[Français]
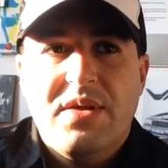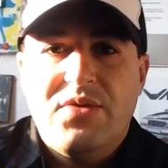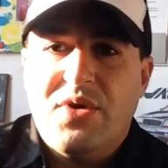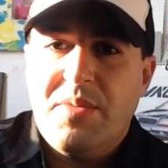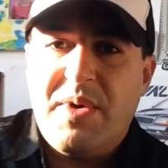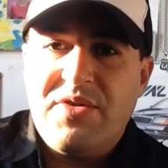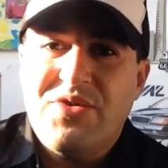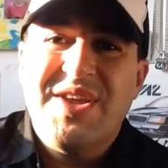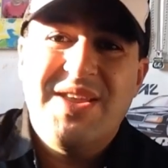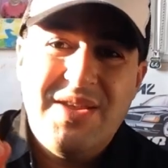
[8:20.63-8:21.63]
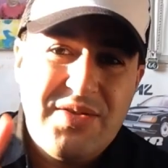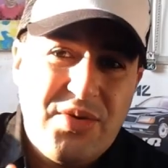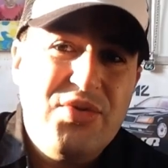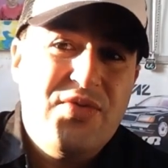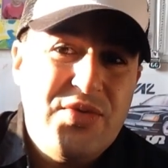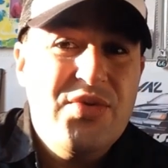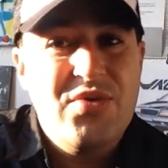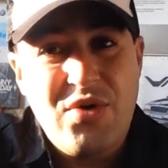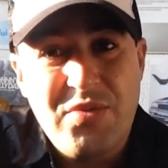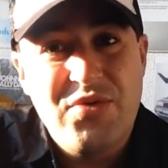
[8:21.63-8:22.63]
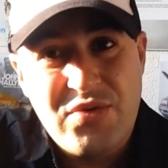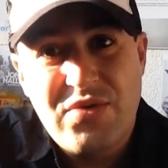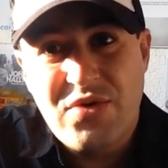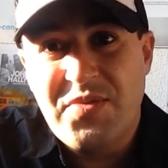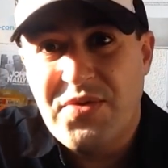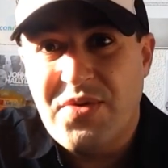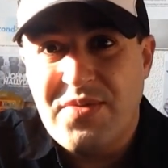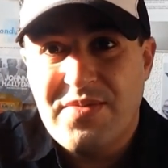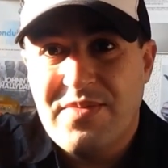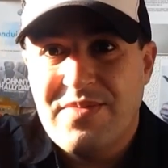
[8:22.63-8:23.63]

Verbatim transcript: sur les pare-chocs qui sont devenus une option.